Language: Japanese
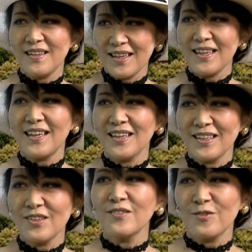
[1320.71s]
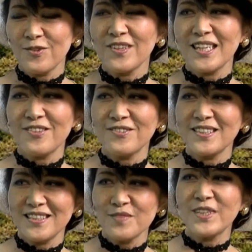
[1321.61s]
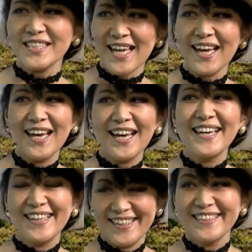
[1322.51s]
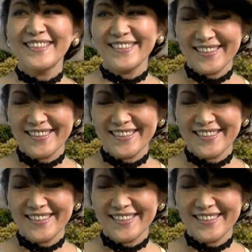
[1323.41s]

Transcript: て、はいはい、このタイトルにしました。はい。